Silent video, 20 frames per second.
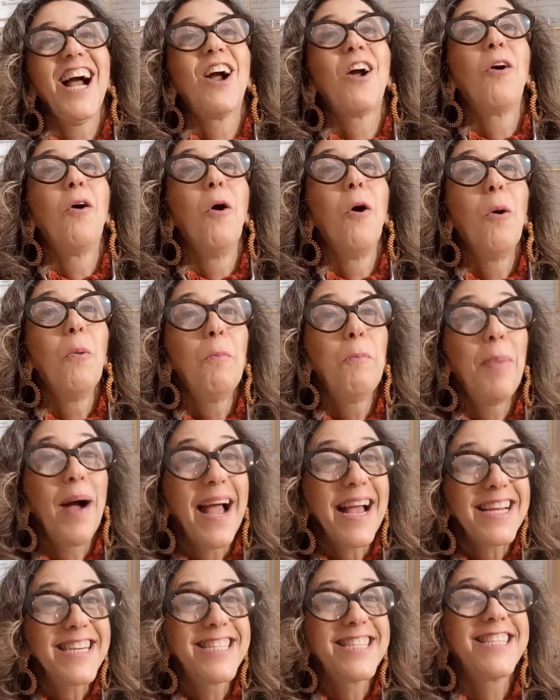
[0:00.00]

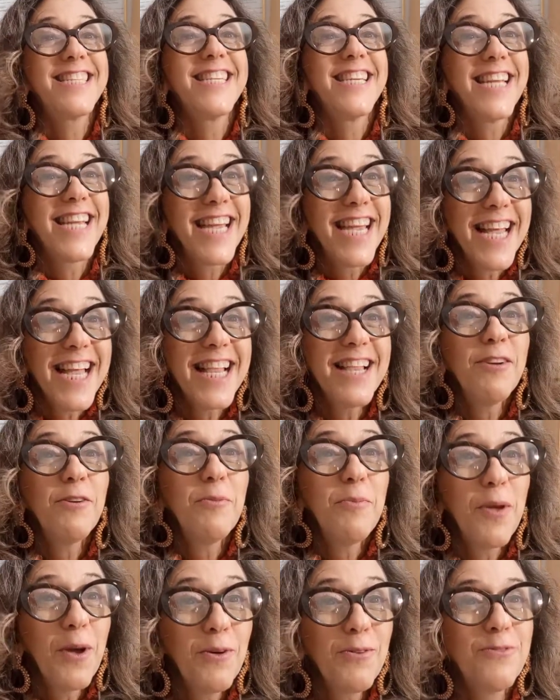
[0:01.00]
Compartilhe o
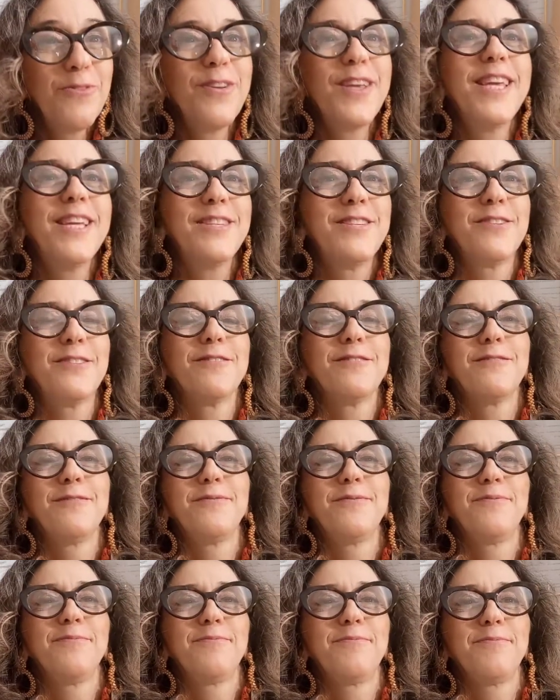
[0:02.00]
meu vídeo.
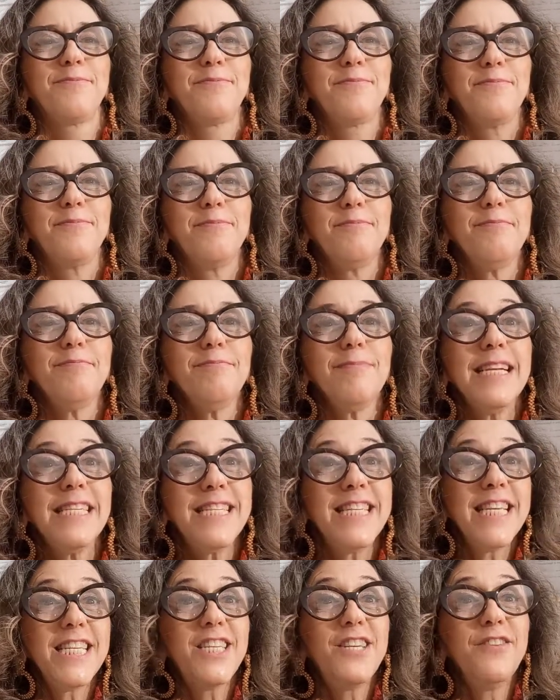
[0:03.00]

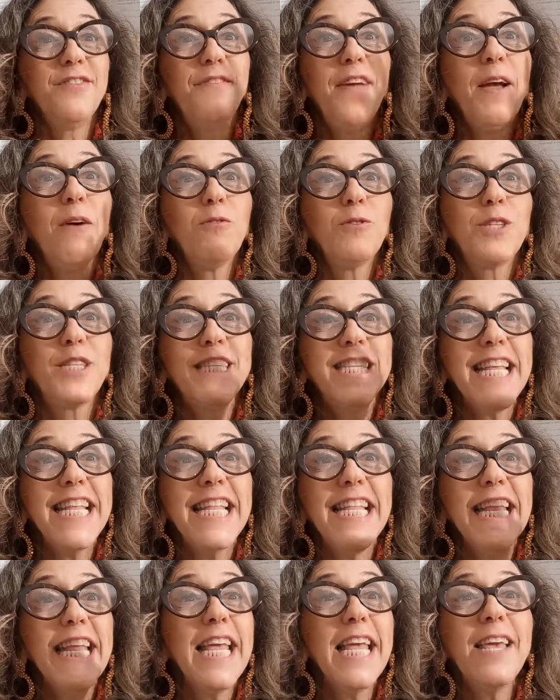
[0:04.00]
Se tiver um
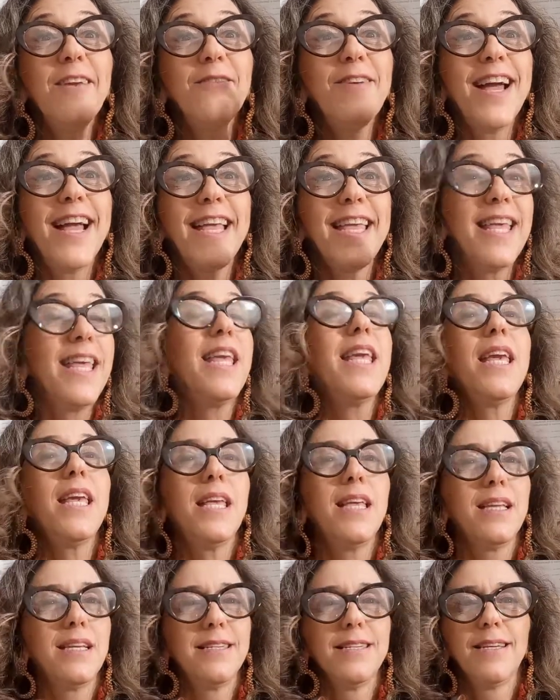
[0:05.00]
sininho aí,
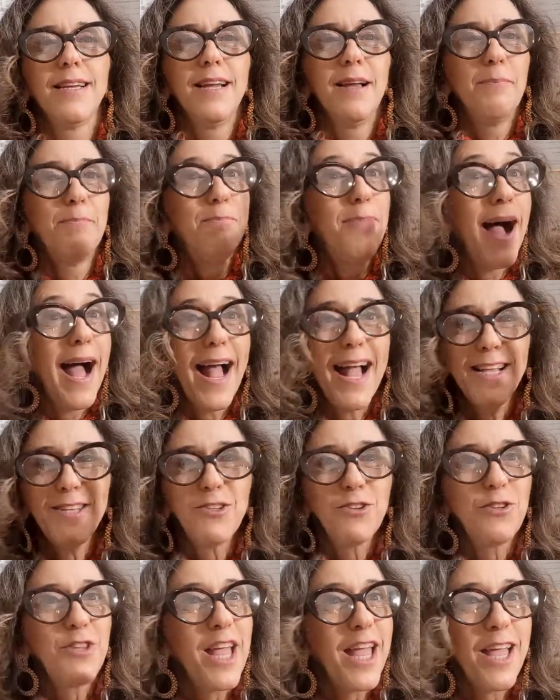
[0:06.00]

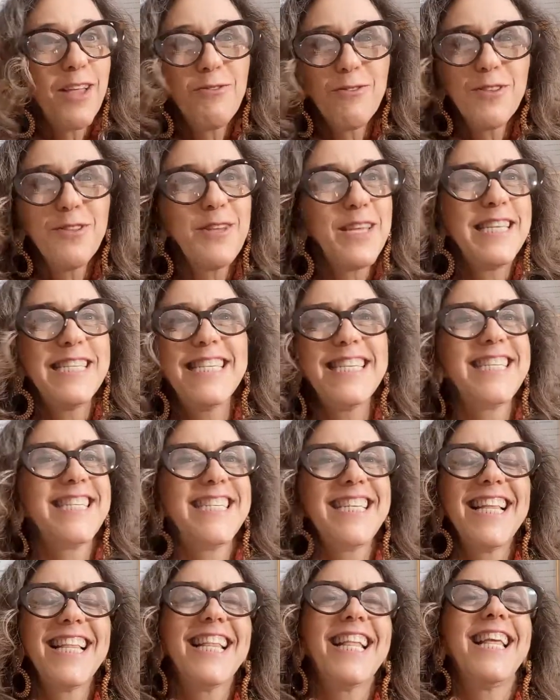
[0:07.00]
bate o dedo nesse
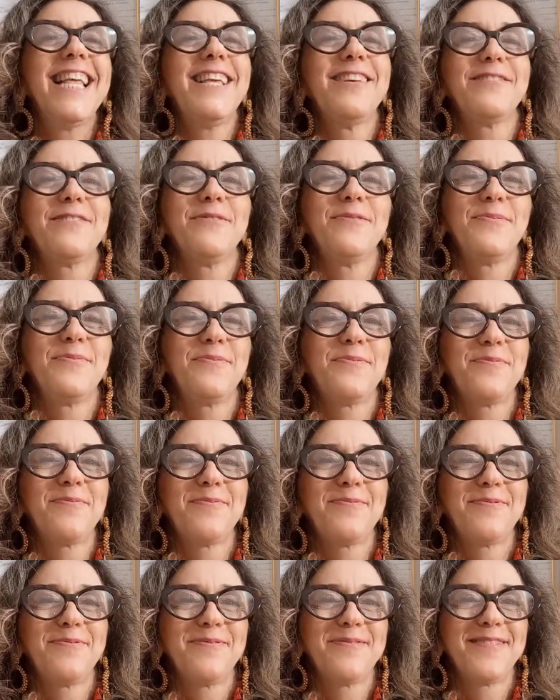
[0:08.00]
sininho.
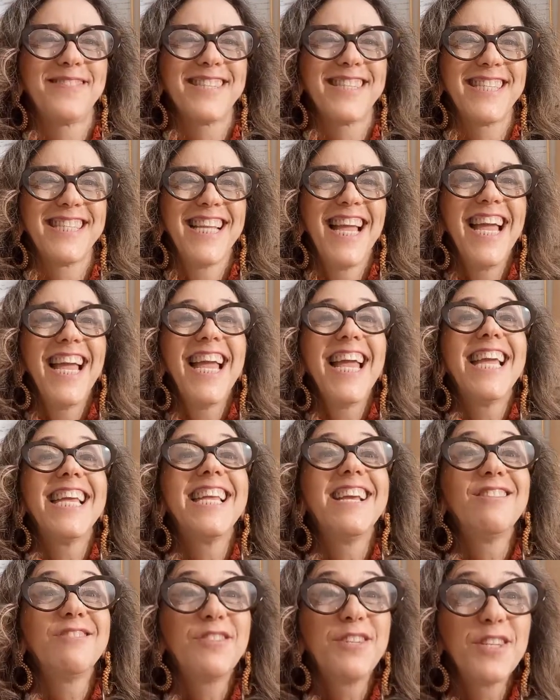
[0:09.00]

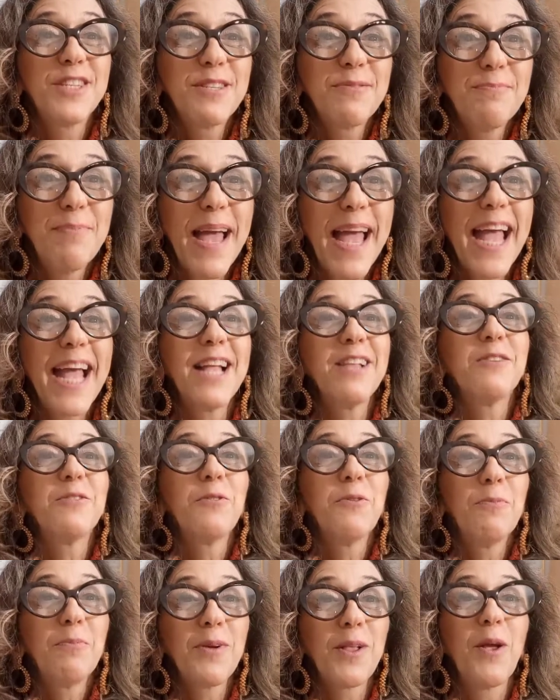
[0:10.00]
E eu te espero
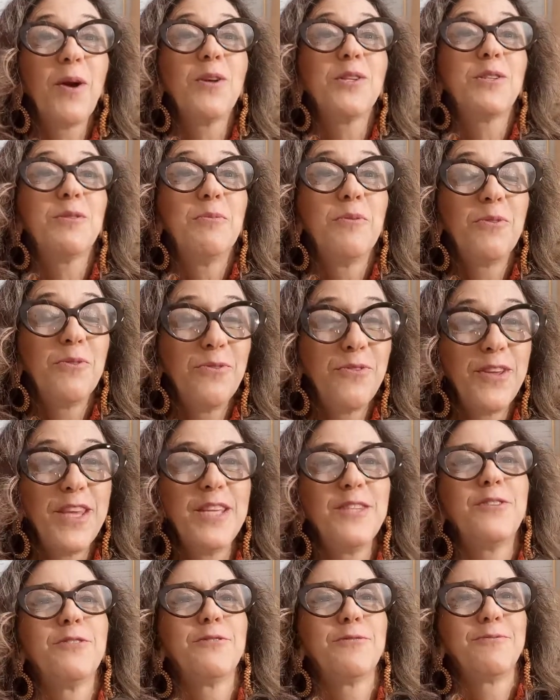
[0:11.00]
no próximo
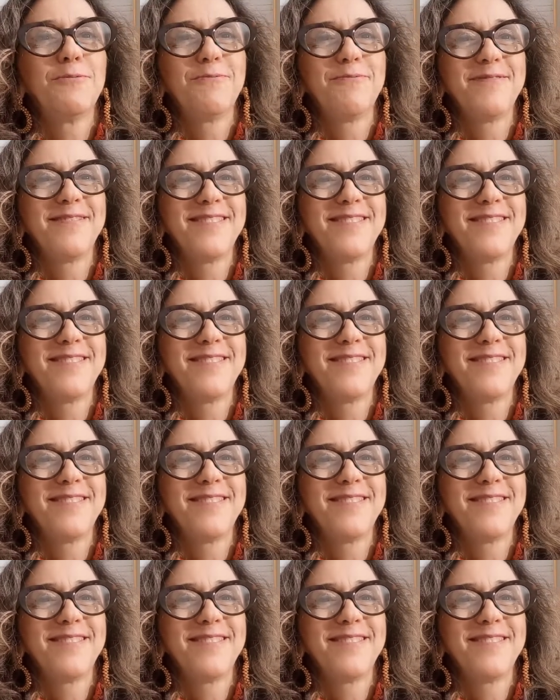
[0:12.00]
vídeo.